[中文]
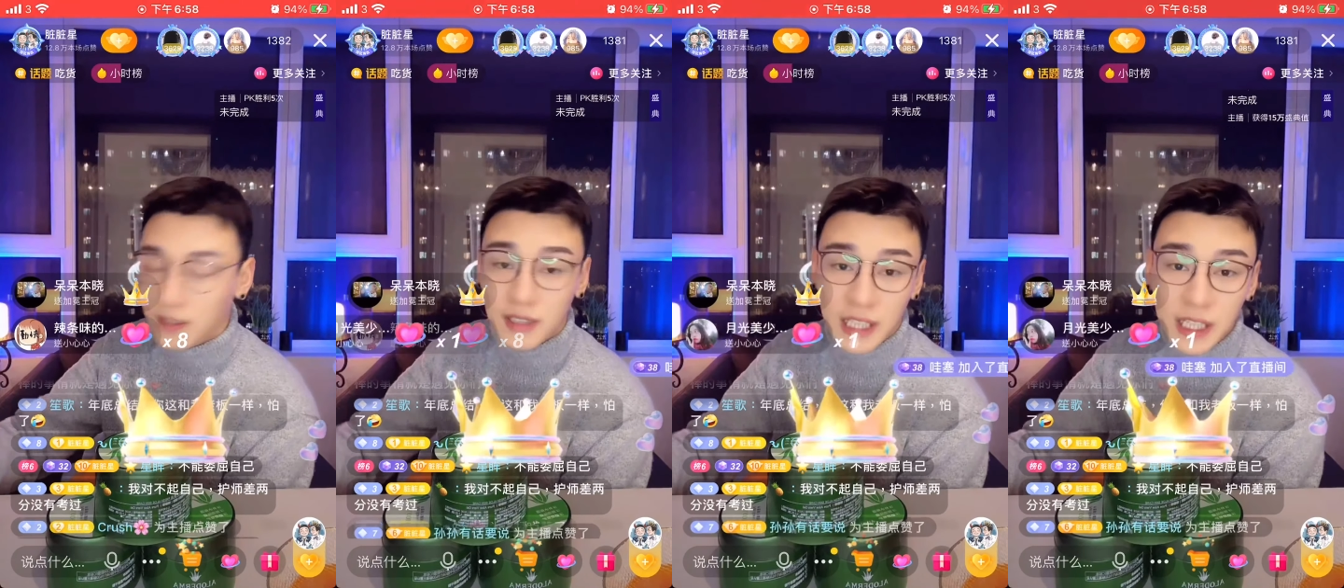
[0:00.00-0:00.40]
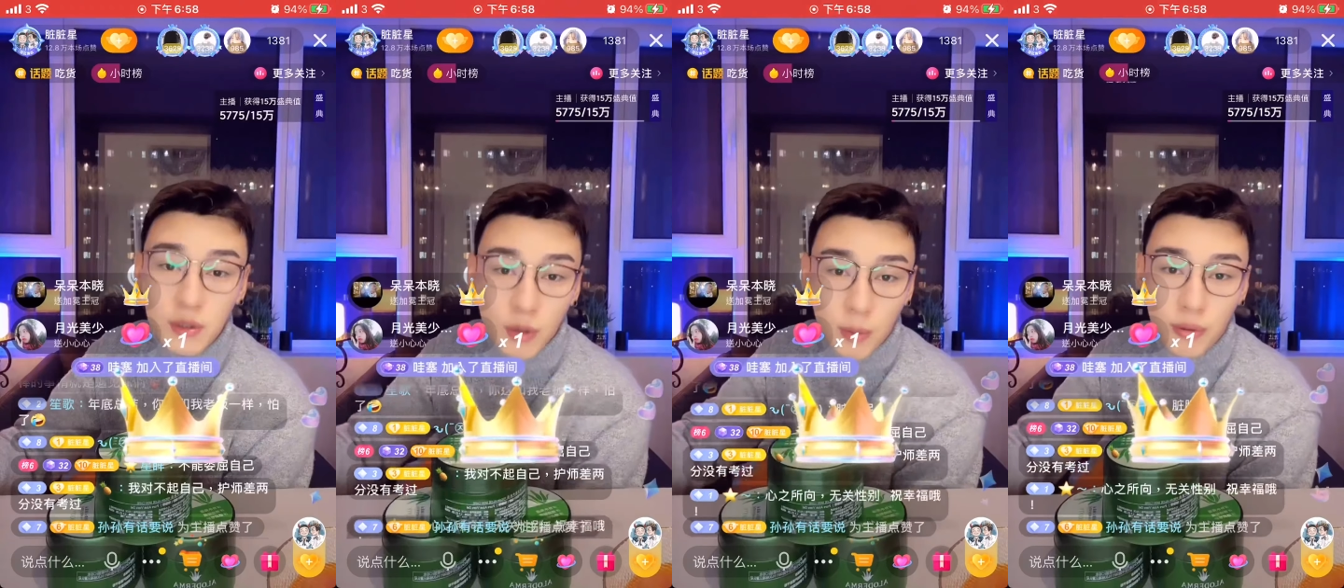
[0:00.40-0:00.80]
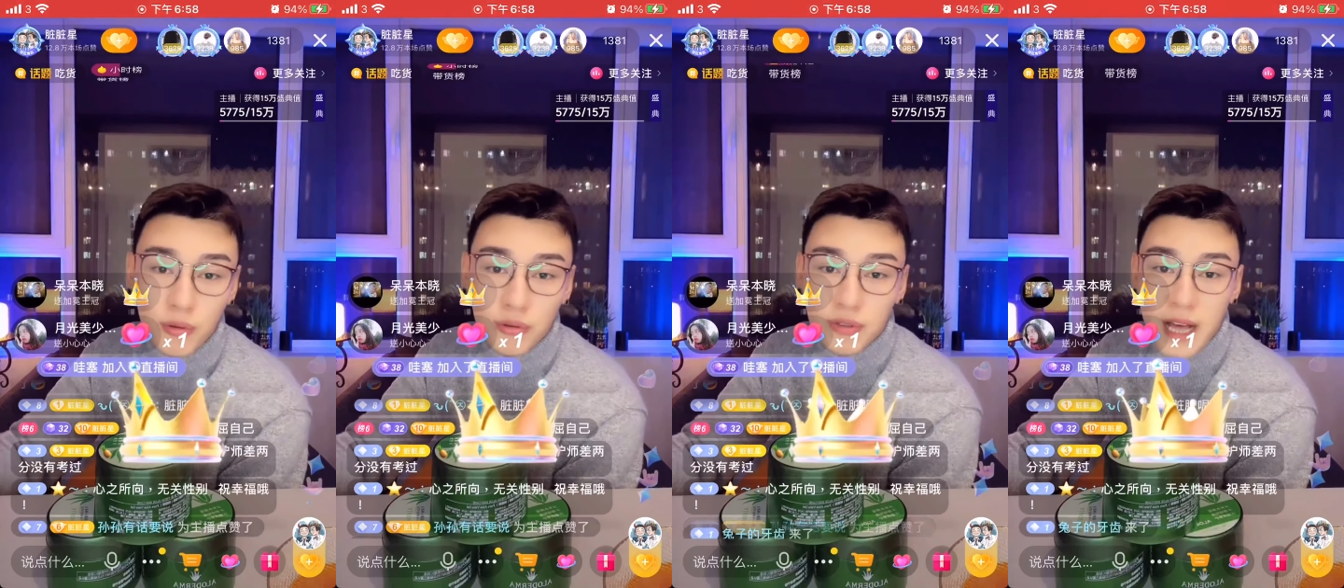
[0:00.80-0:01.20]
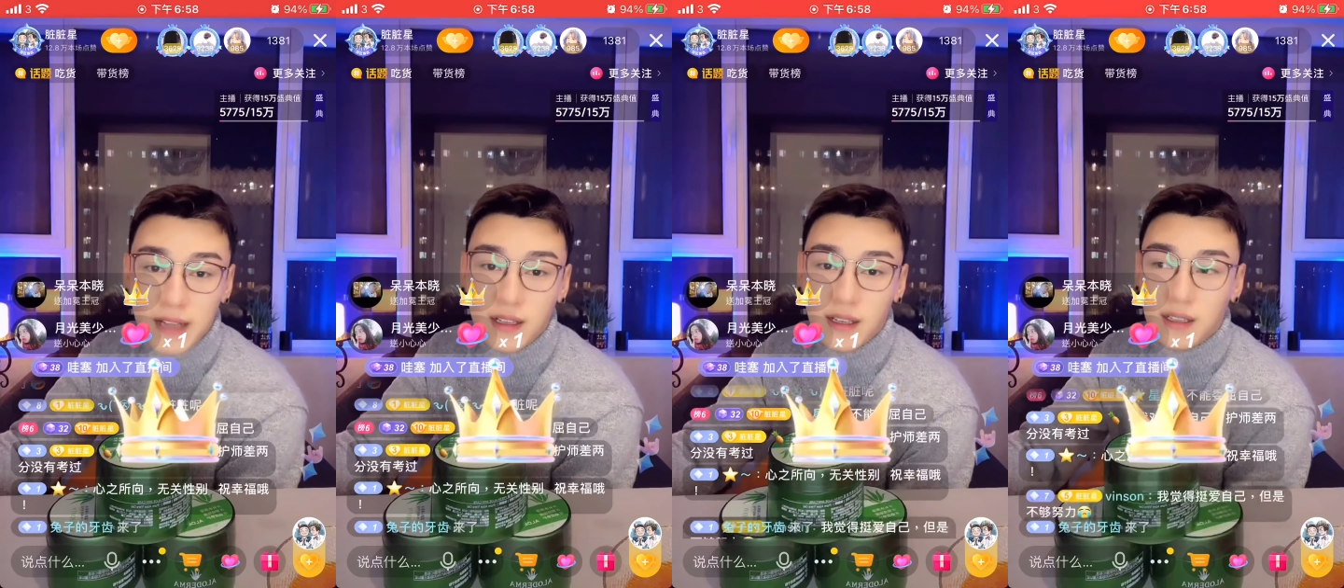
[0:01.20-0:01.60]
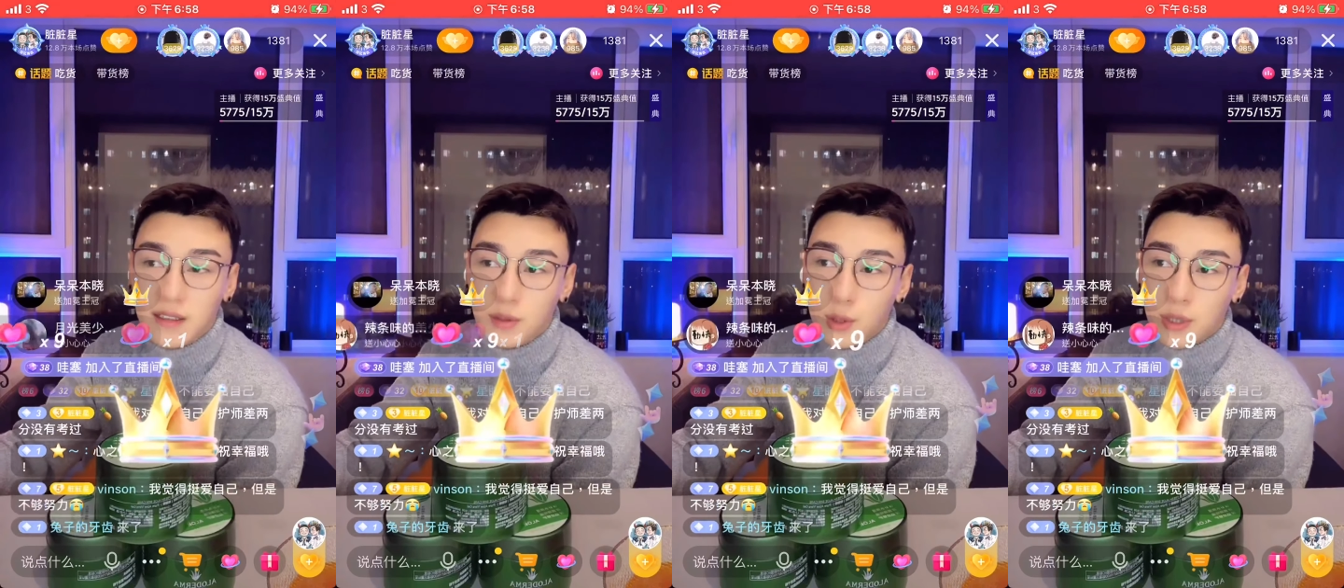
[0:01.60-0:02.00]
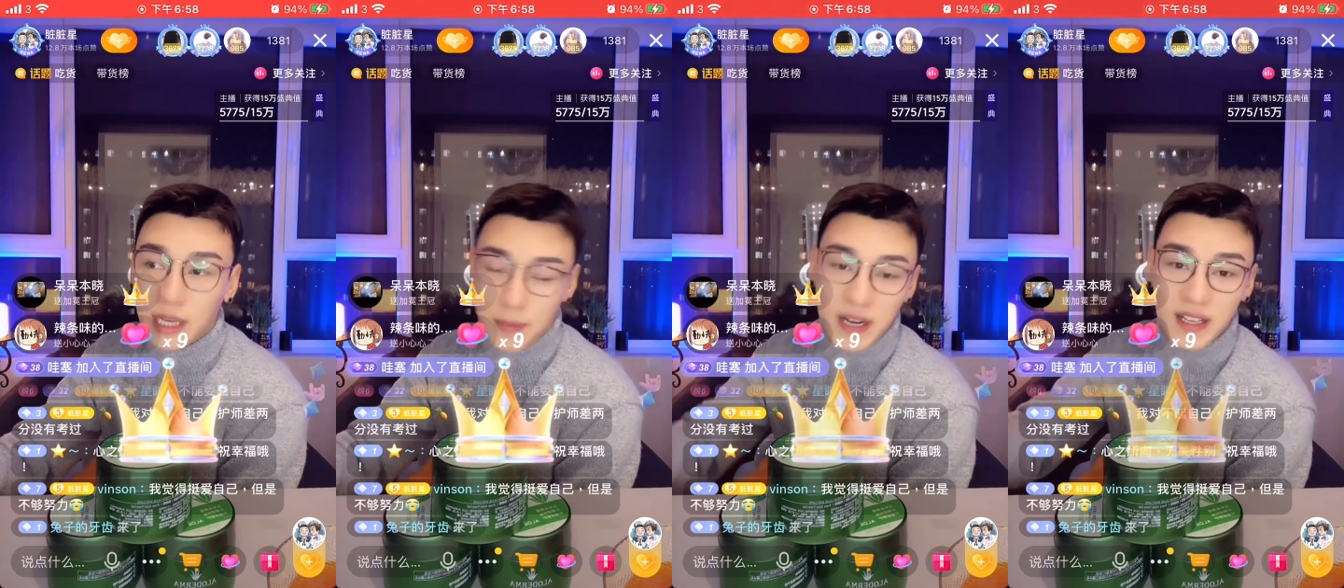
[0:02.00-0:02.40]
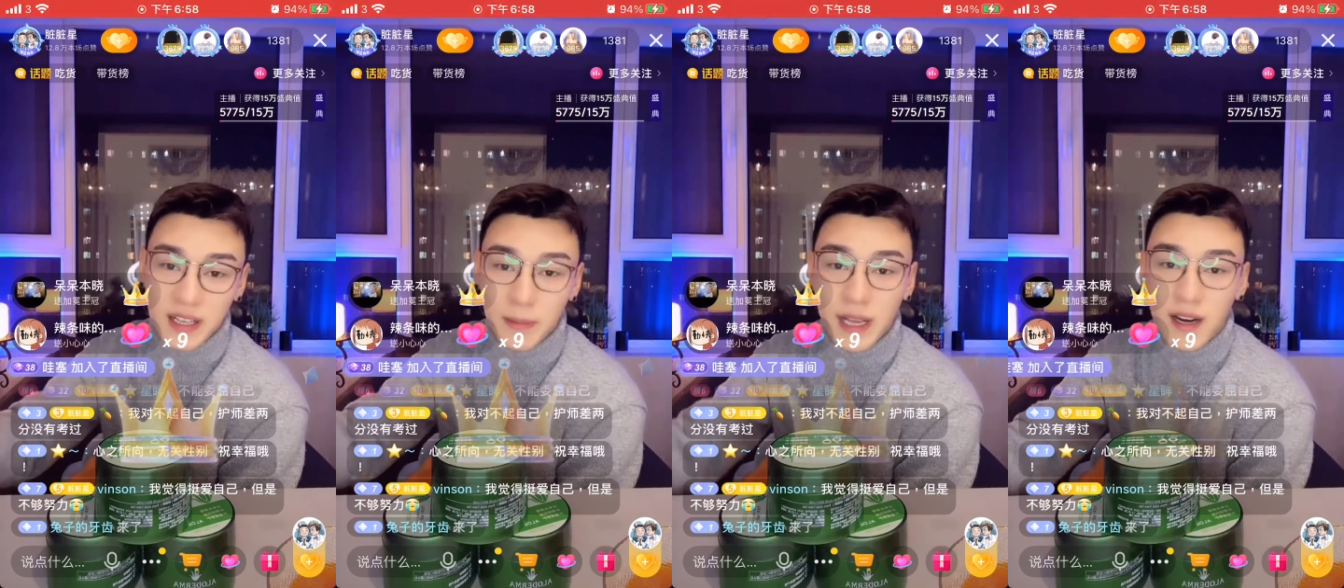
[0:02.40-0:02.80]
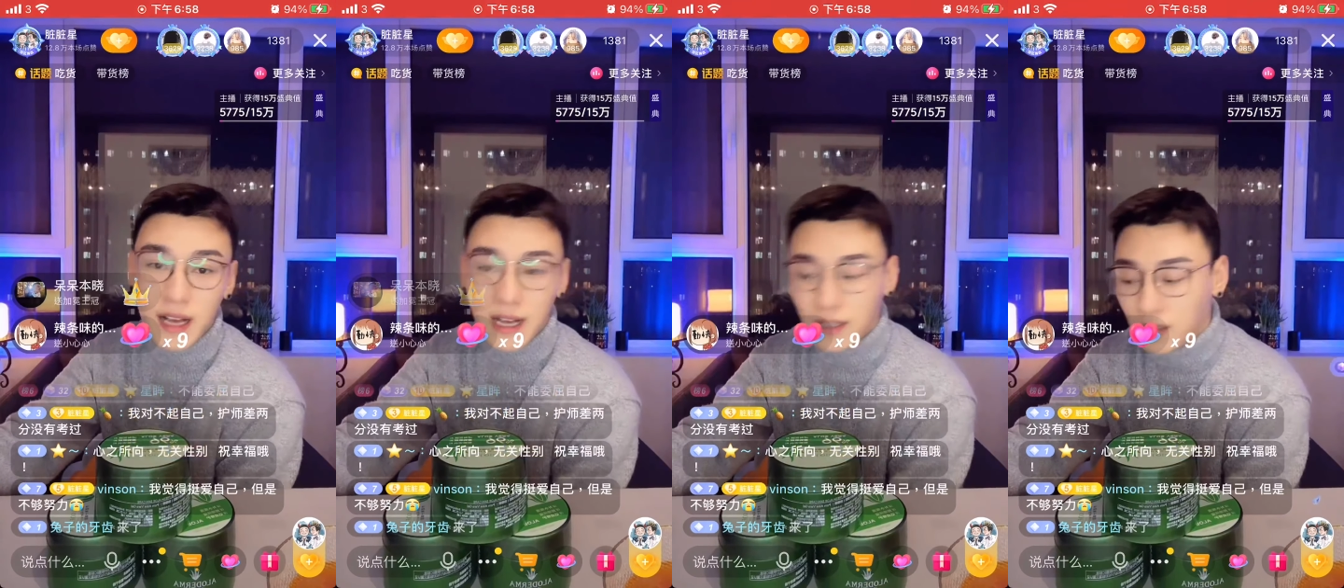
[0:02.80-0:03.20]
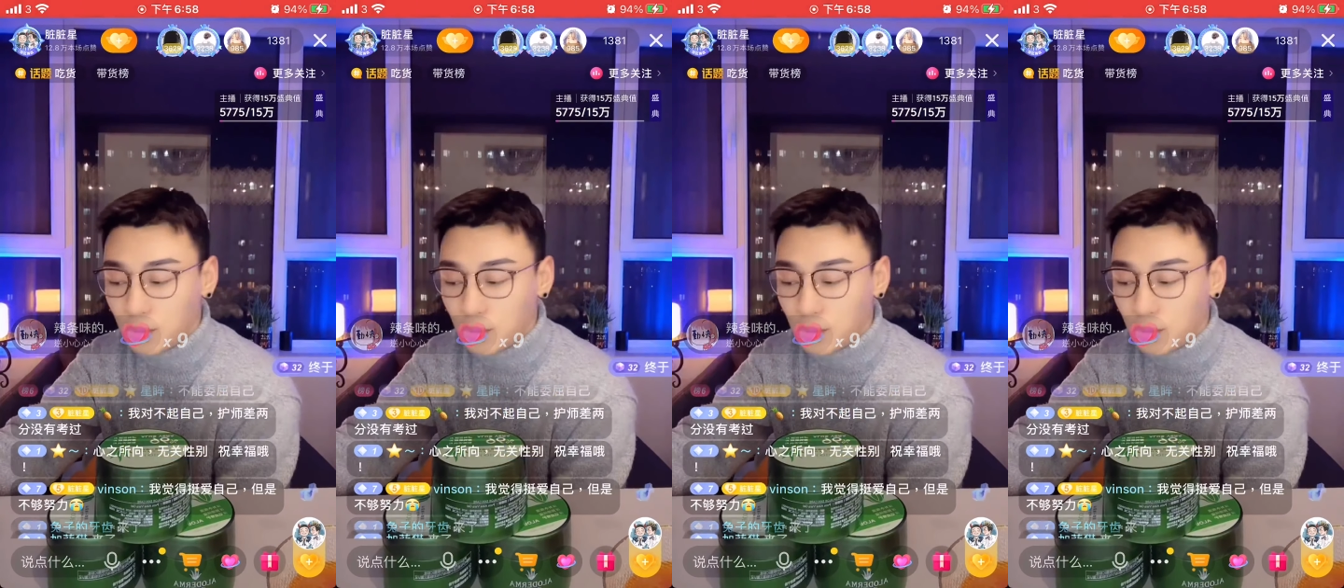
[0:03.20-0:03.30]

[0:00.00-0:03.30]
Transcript: 你所铺露出来的，就给别人迎面而来的，